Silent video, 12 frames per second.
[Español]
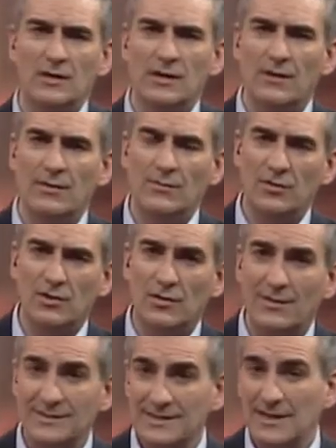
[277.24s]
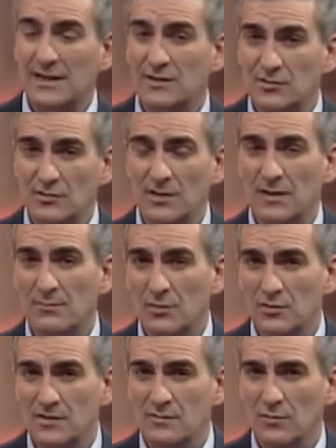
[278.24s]
eh, hablemos de lo que va a ser la elección del
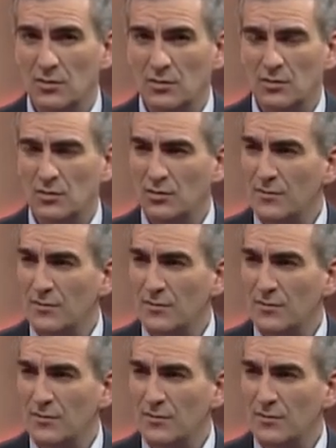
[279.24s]
próximo